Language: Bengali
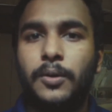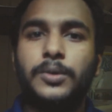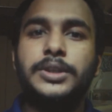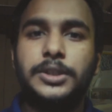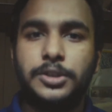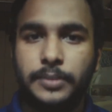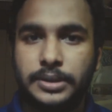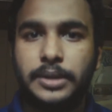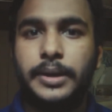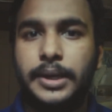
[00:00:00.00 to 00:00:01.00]
অতিরিক্ত
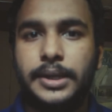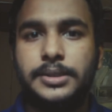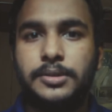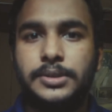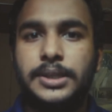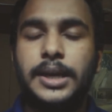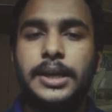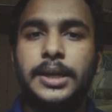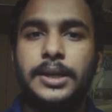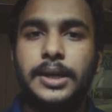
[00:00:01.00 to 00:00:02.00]
মাত্রায় বেড়ে গেছিলো
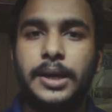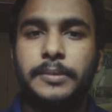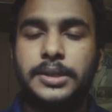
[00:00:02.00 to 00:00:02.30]
যেখানে আমার